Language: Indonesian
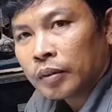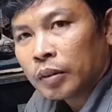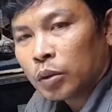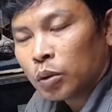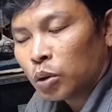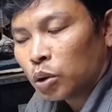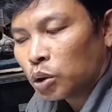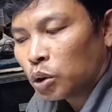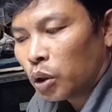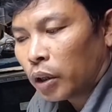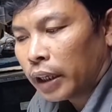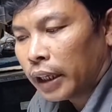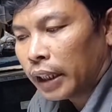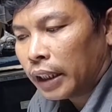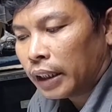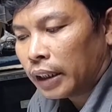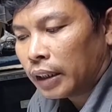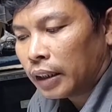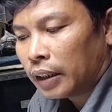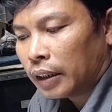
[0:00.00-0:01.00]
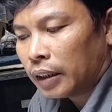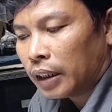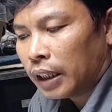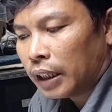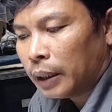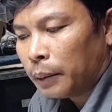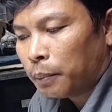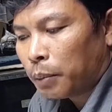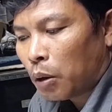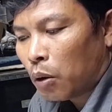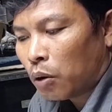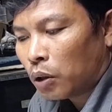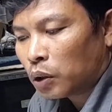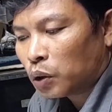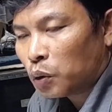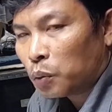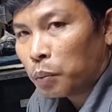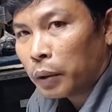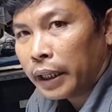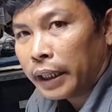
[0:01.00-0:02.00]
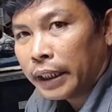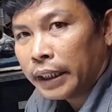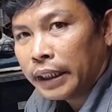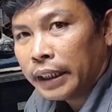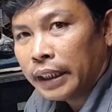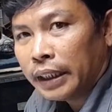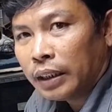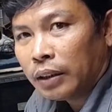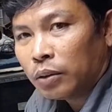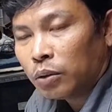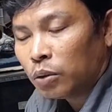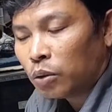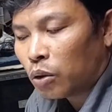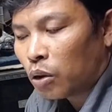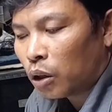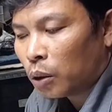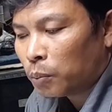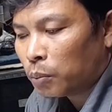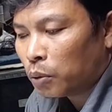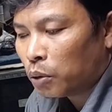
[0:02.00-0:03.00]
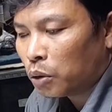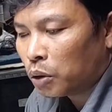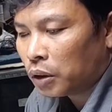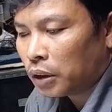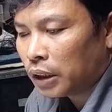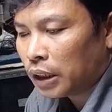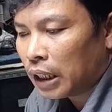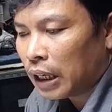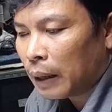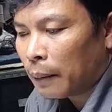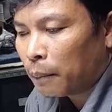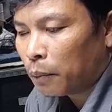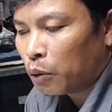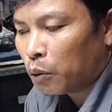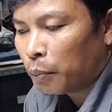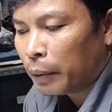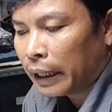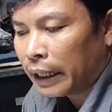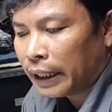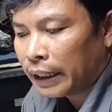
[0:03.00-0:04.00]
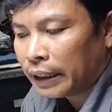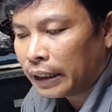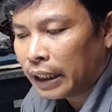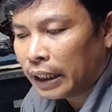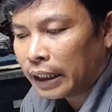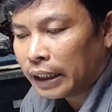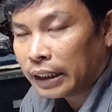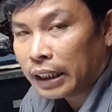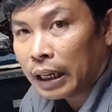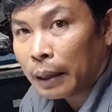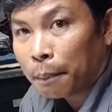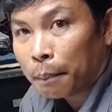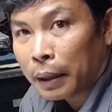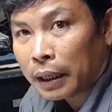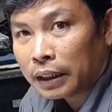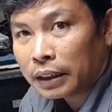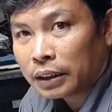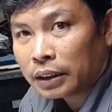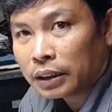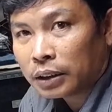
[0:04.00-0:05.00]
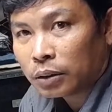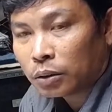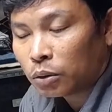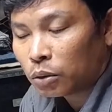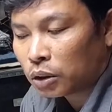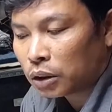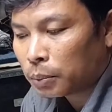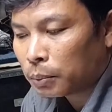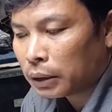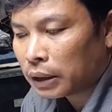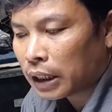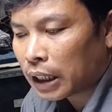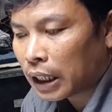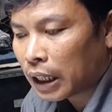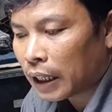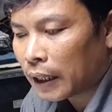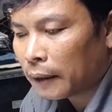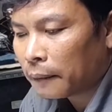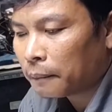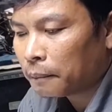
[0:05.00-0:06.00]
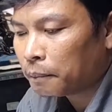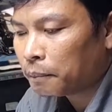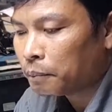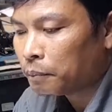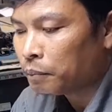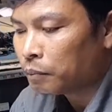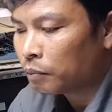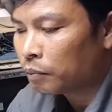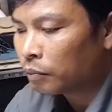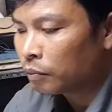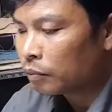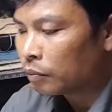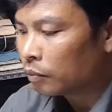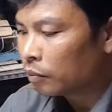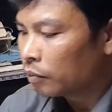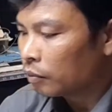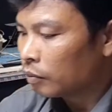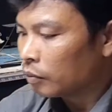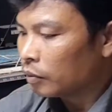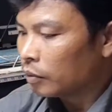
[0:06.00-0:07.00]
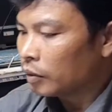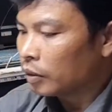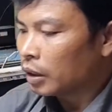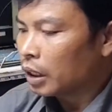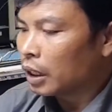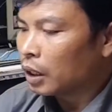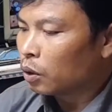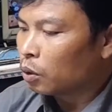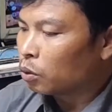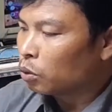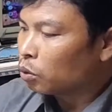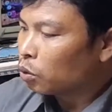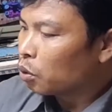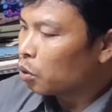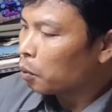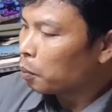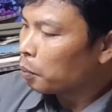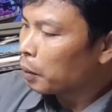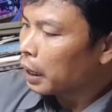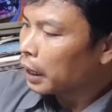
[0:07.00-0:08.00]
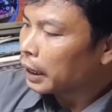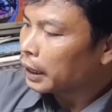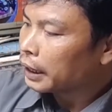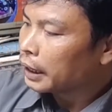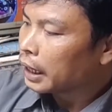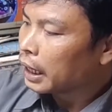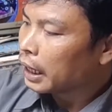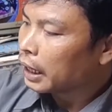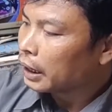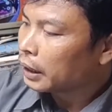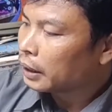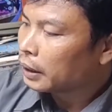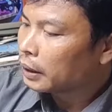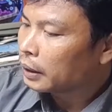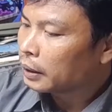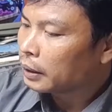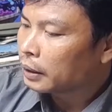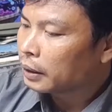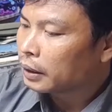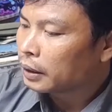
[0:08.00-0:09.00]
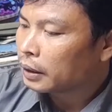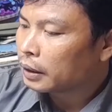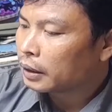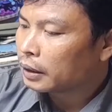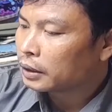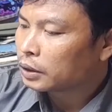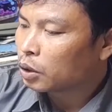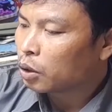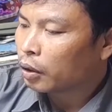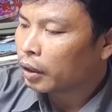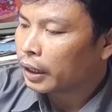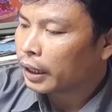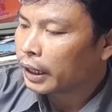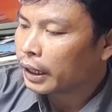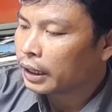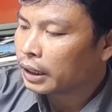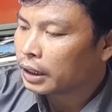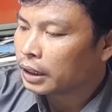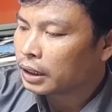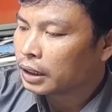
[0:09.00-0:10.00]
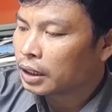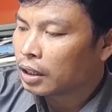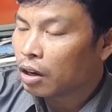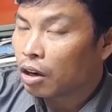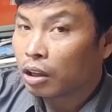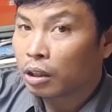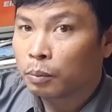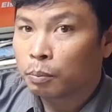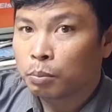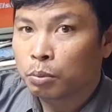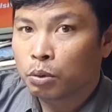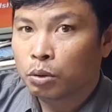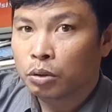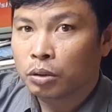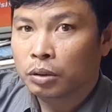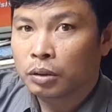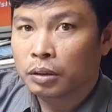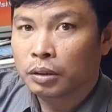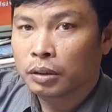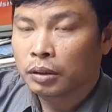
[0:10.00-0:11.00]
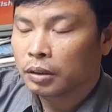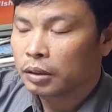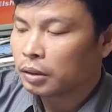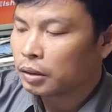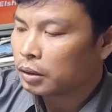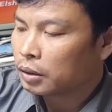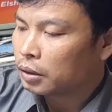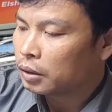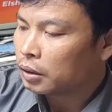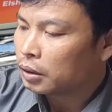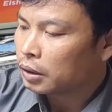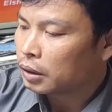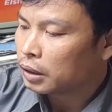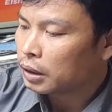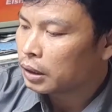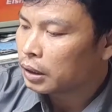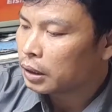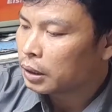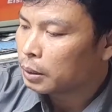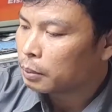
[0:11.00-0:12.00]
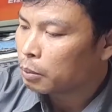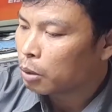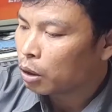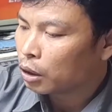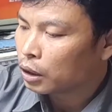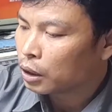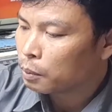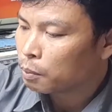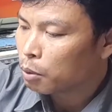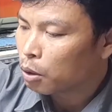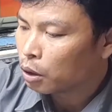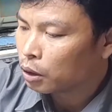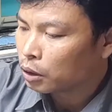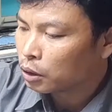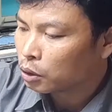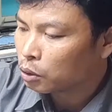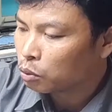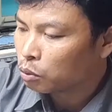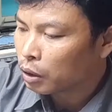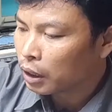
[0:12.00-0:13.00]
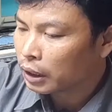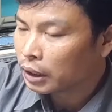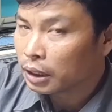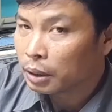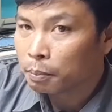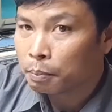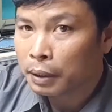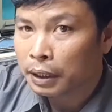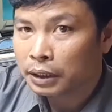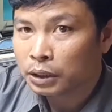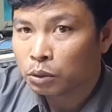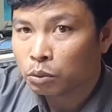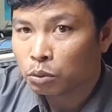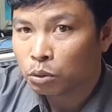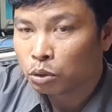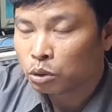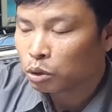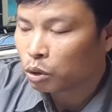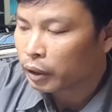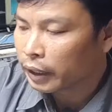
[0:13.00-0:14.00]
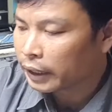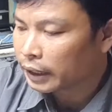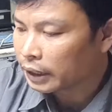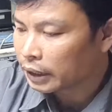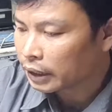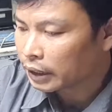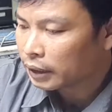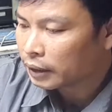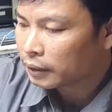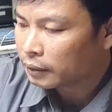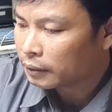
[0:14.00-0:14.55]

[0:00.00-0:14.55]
untuk soket dari power supply ini untuk output di lampu backlightnya kita lepas untuk sementara. Dan untuk bagian soket ke output ke motherboard juga dilepas untuk soketnya.